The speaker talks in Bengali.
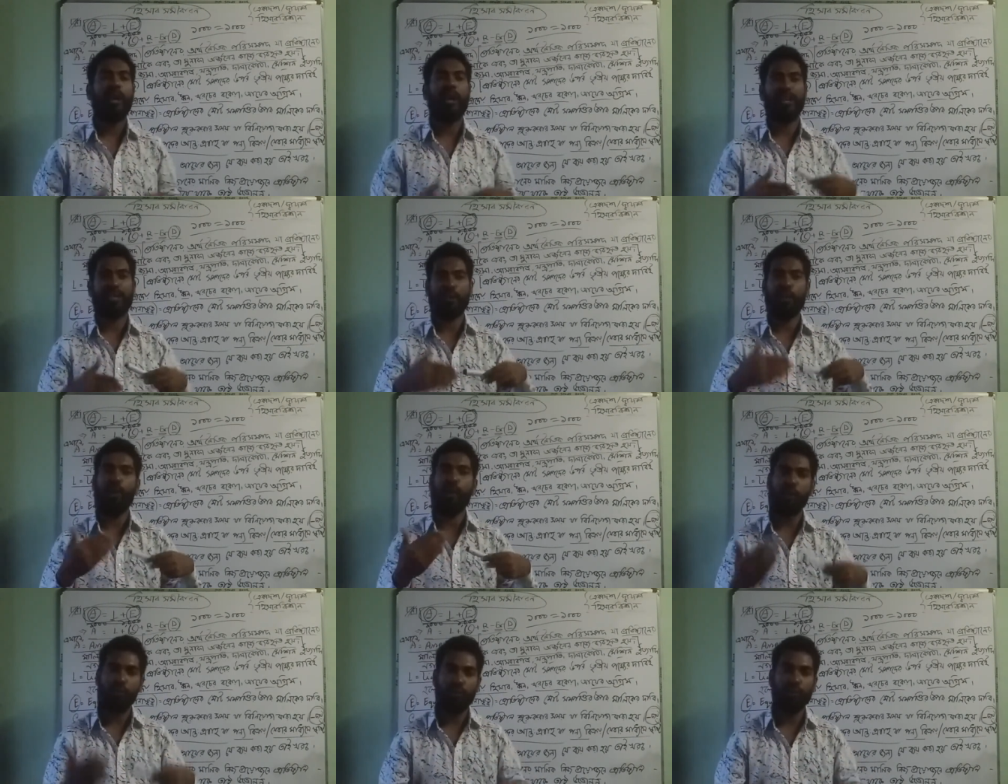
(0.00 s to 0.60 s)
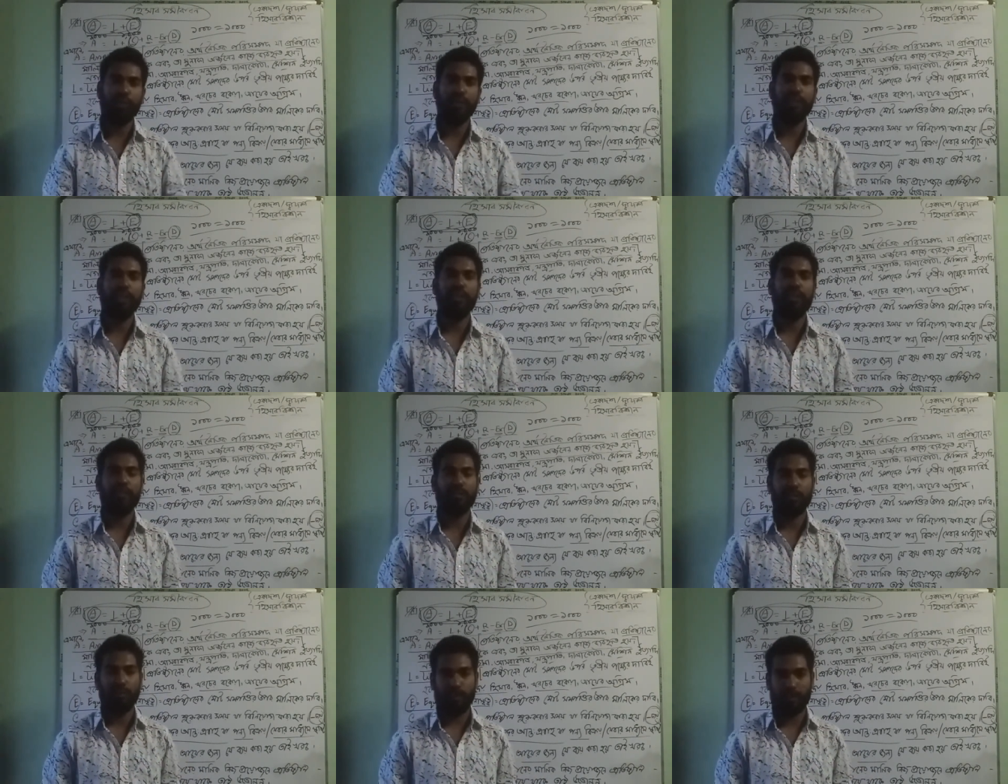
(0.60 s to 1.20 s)
একটা অঙ্ক নিয়ে
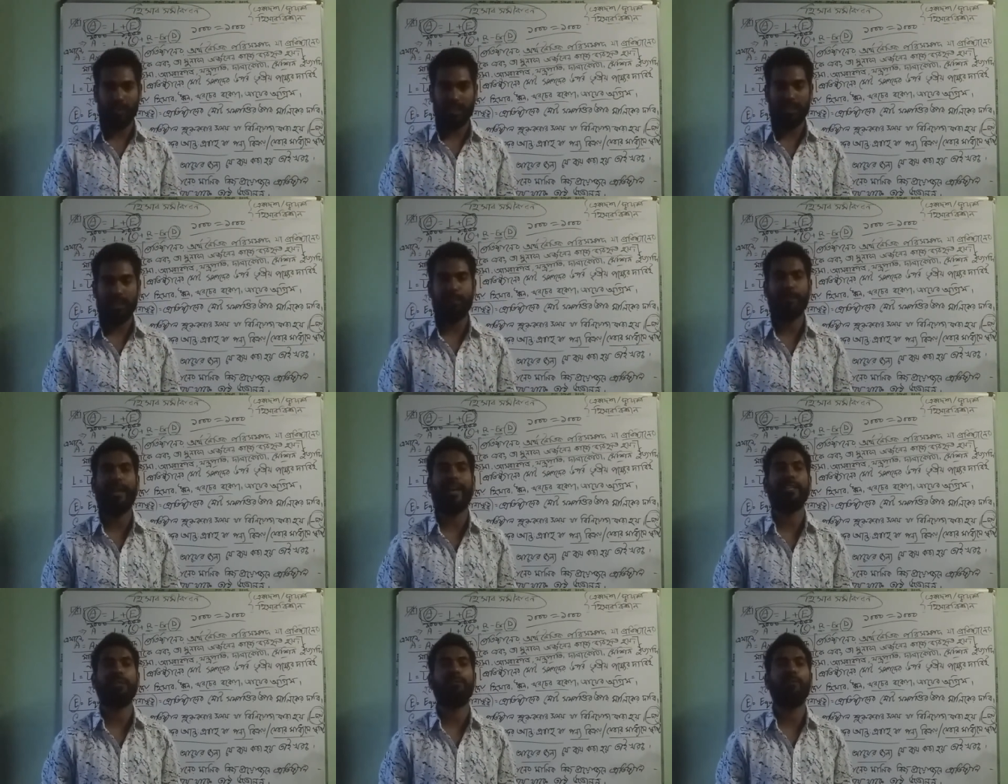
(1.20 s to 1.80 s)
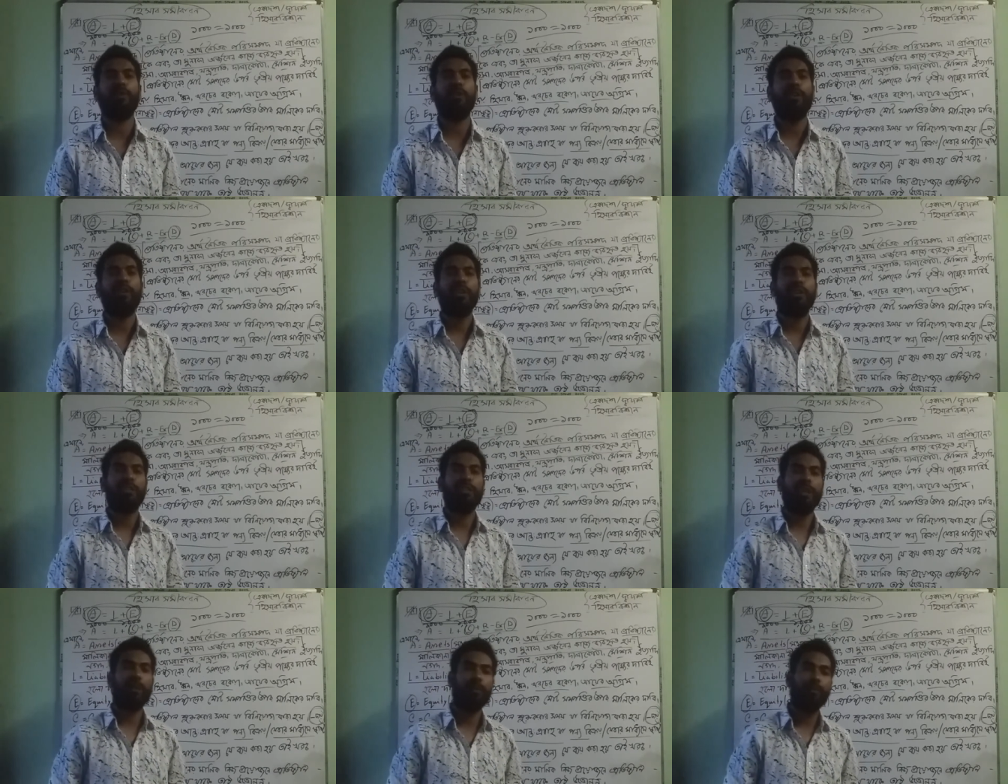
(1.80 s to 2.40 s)
তোমাদের সামনে আসবো
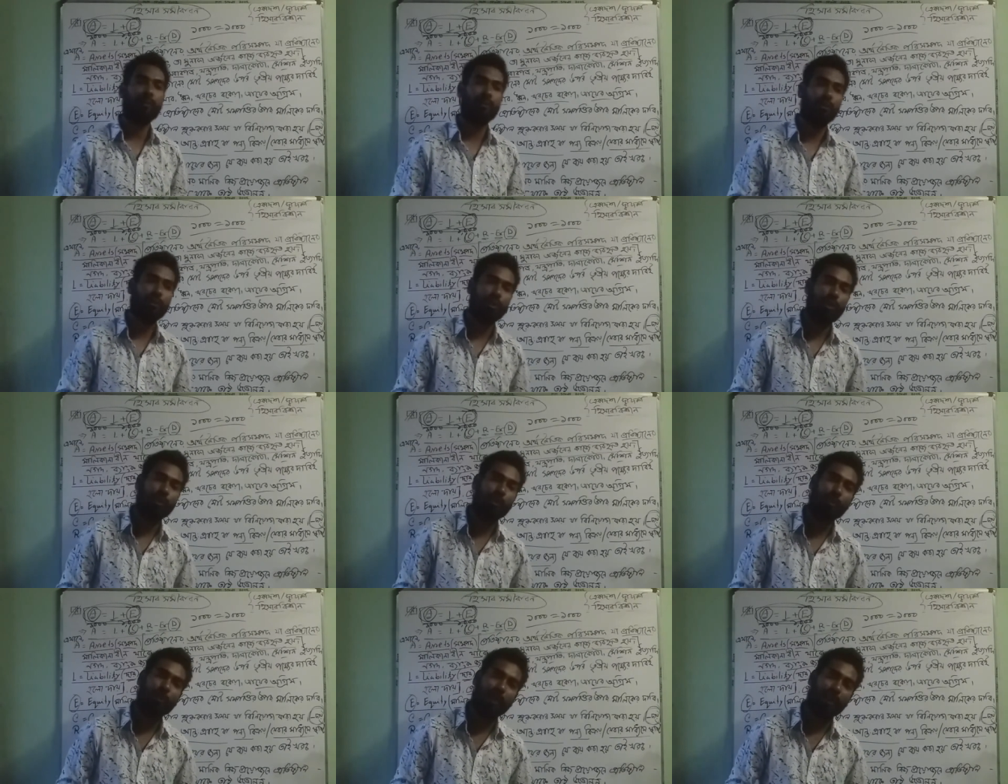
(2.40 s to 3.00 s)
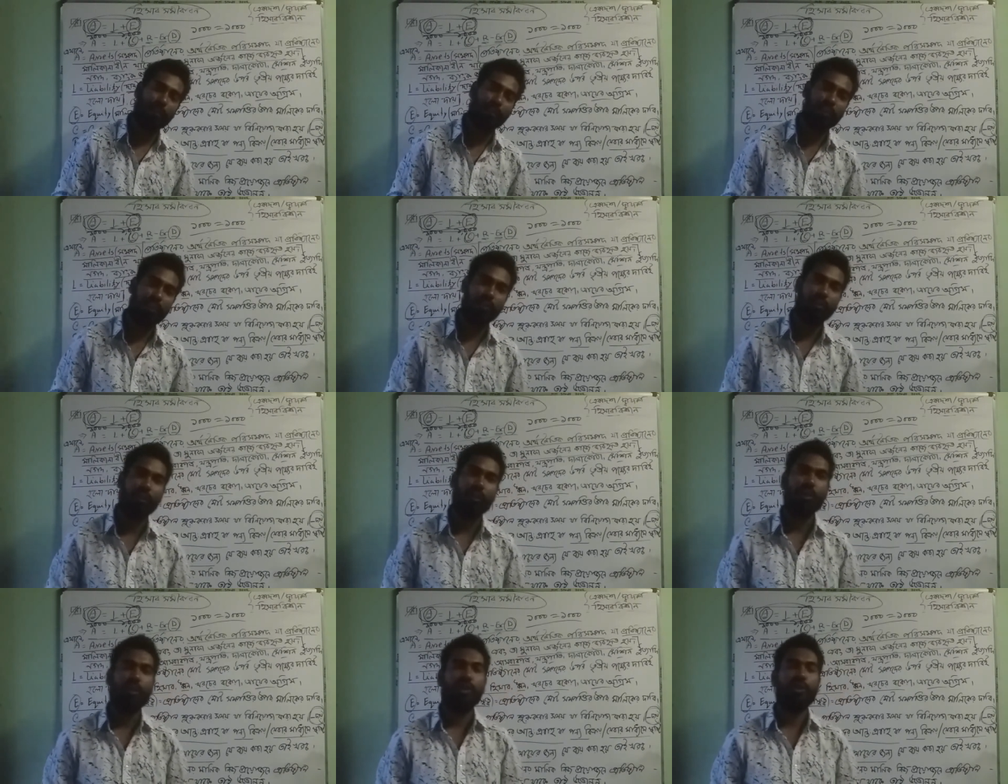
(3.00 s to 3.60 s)
সেই পর্যন্ত সবাই ভালো
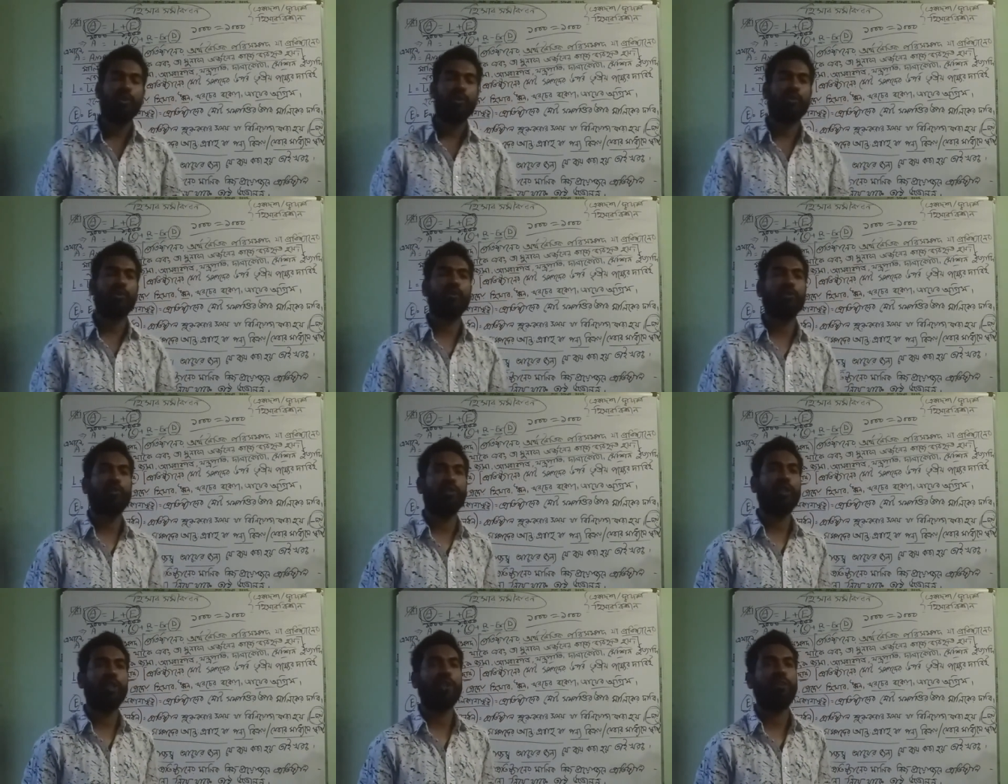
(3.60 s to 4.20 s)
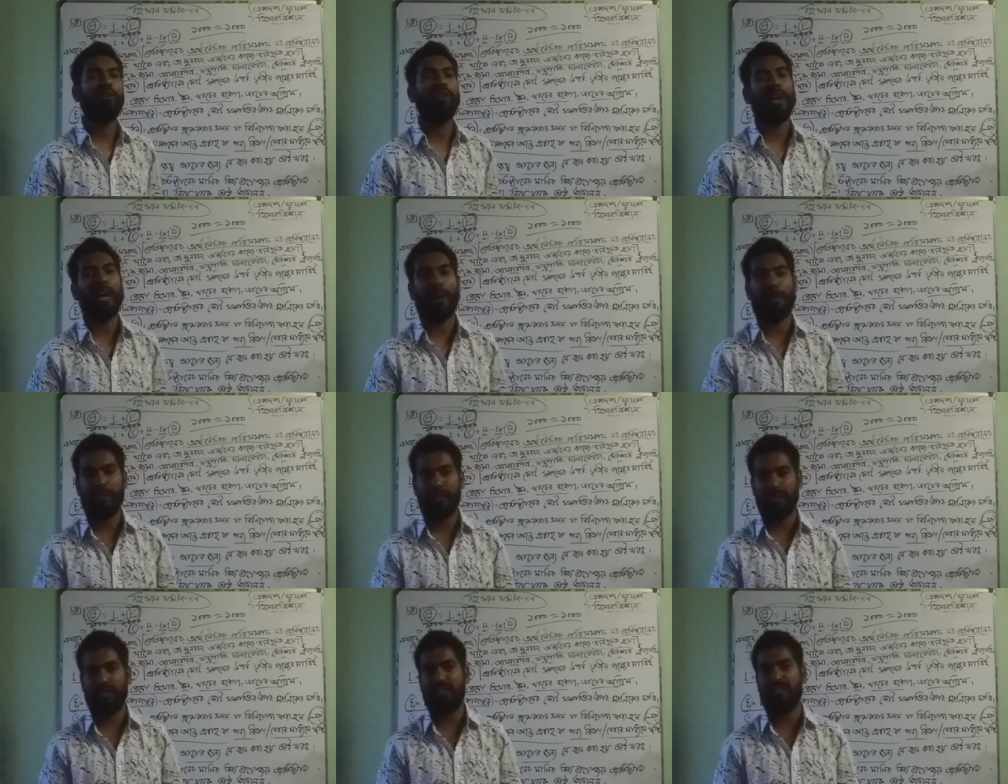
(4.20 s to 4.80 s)
থেকো সুস্থ থেকো
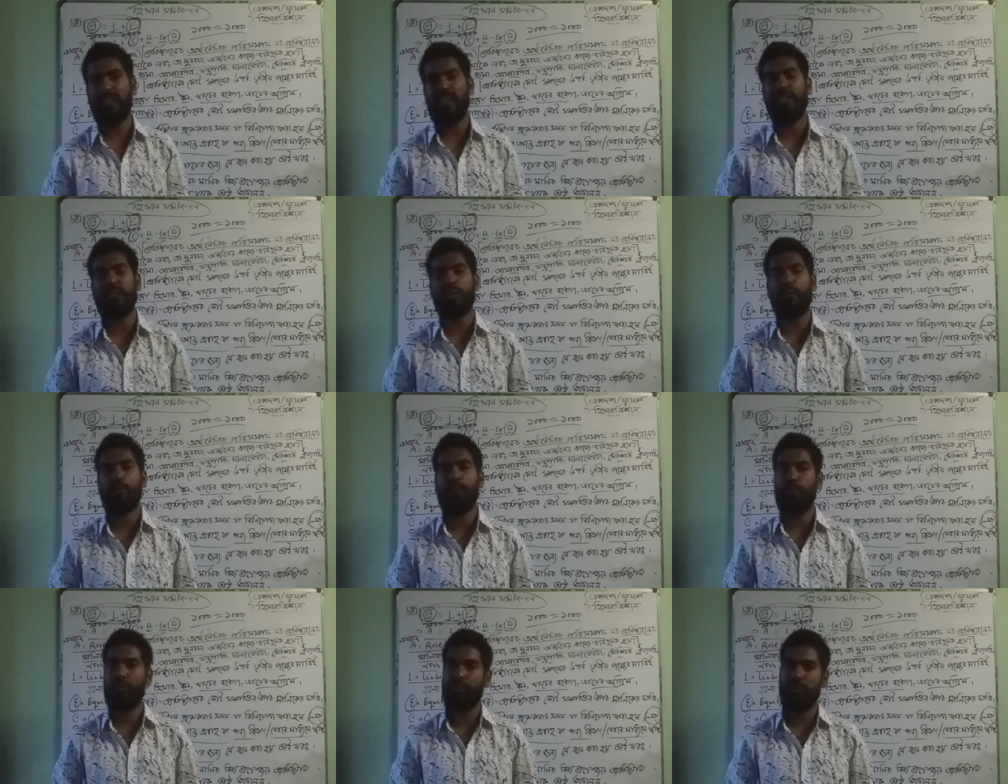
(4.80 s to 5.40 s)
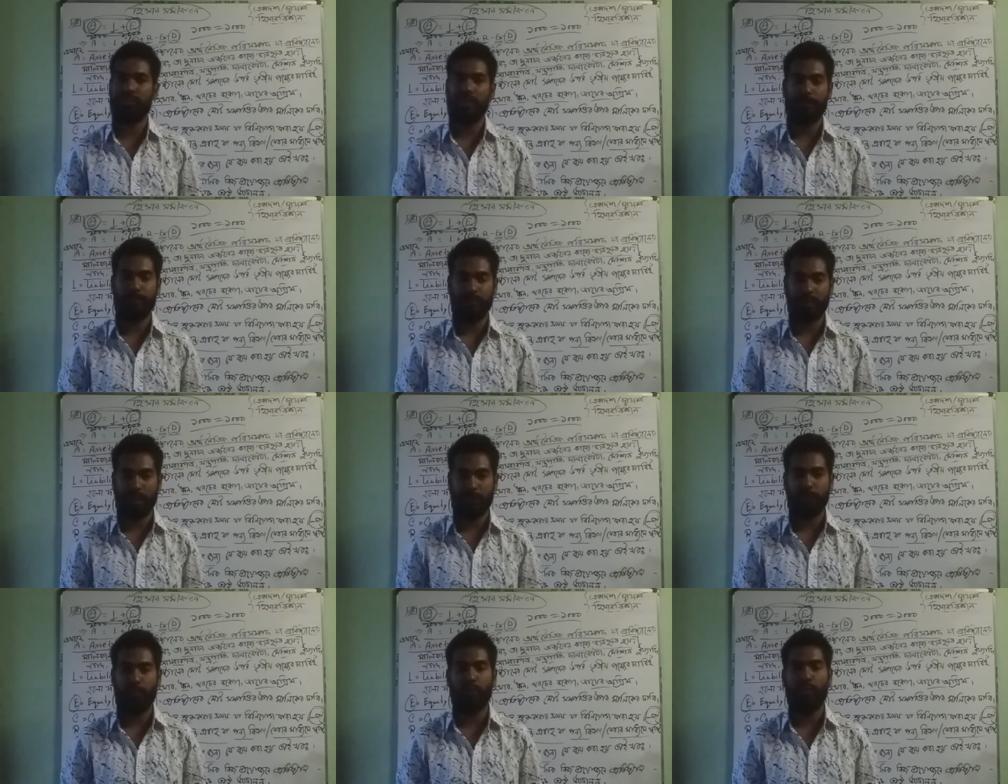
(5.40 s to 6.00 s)
আমাদের চ্যানেলটি অবশ্যই
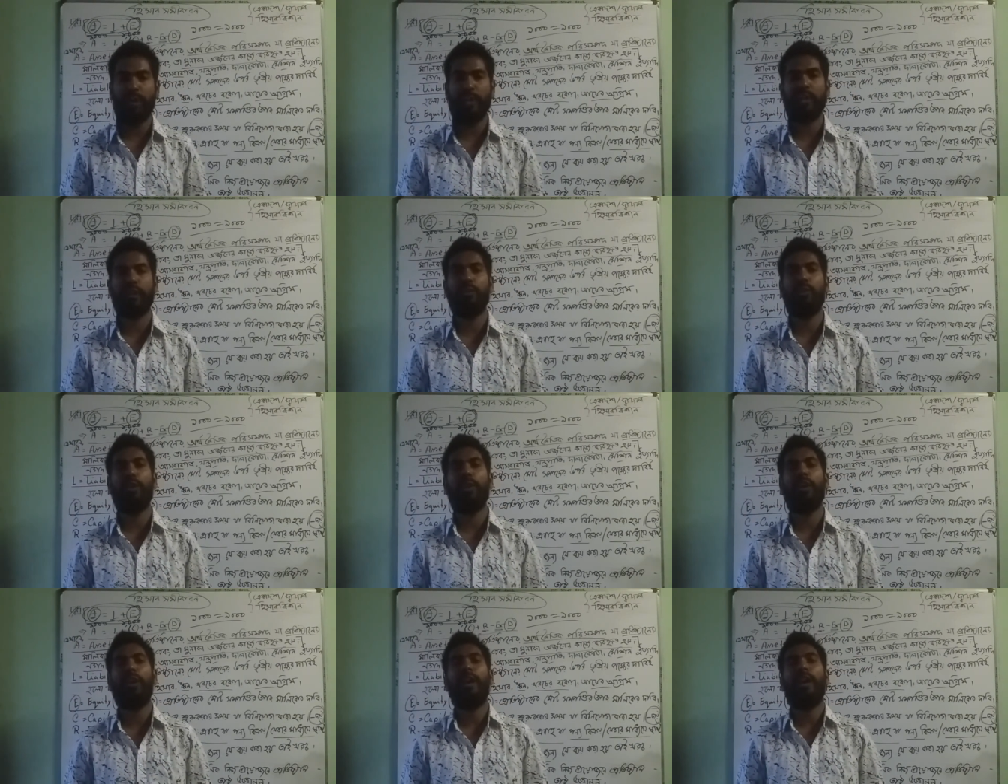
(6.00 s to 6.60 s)
সাবস্ক্রাইব করে রাখো